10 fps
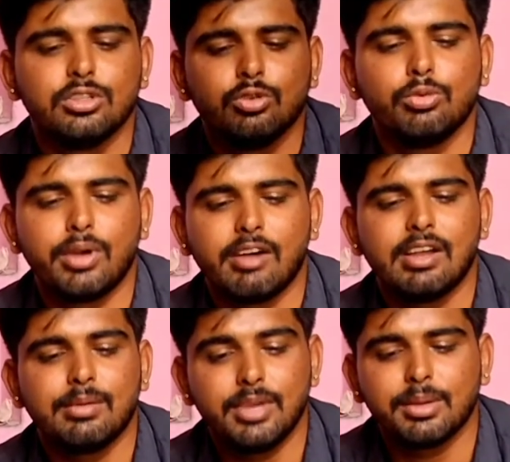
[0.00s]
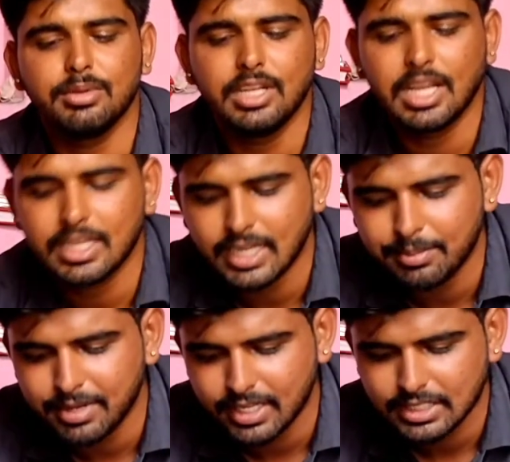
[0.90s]
तो बड़ा वाला बैग भी नहीं लेके जाना
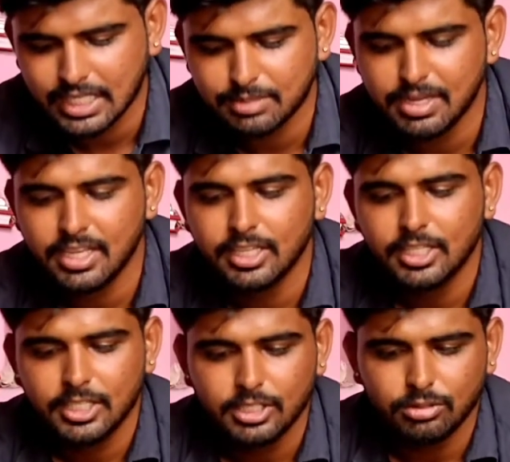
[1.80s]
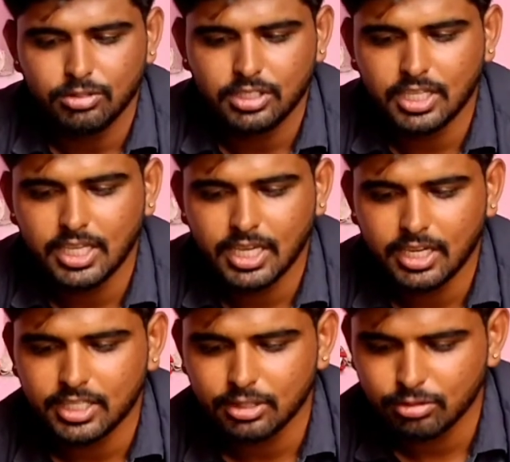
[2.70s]
पड़ेगा साथ में तो ये ठीक है
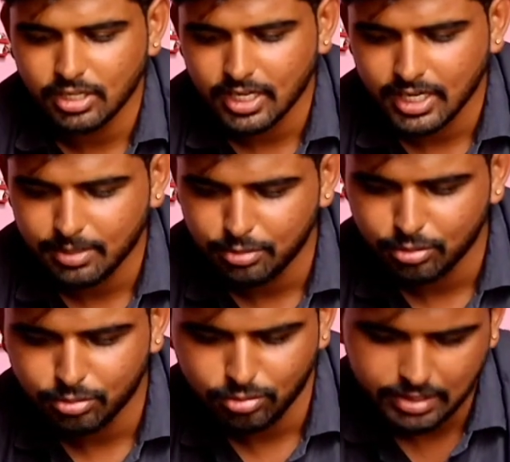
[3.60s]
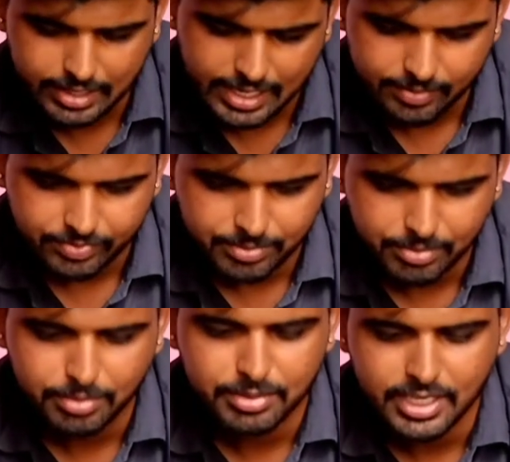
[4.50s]
रिटर्न तो नहीं करना मेरे को नहीं लग रहा
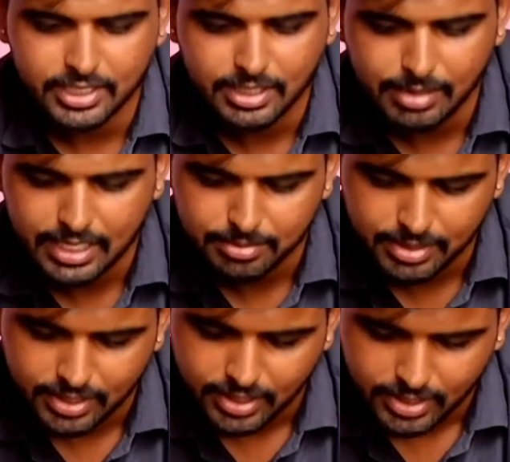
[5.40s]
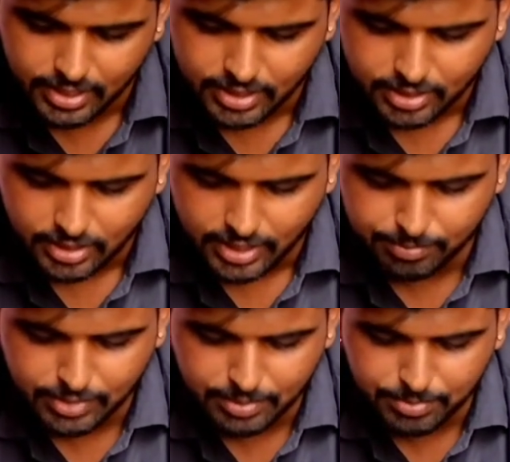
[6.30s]
फिर भी देखते बाद में
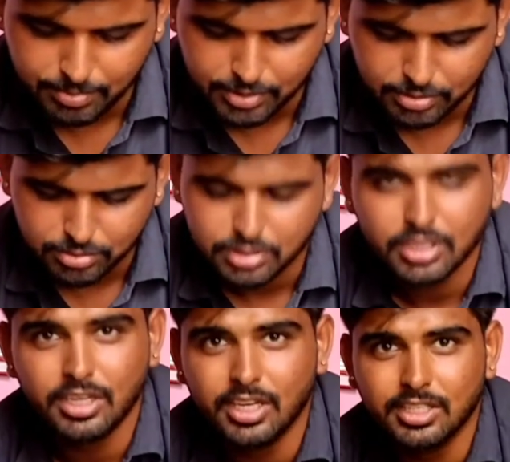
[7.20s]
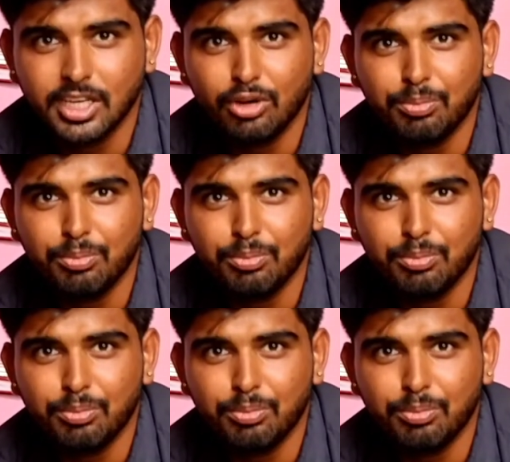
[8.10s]
पी में तो इसकी एक हज़ार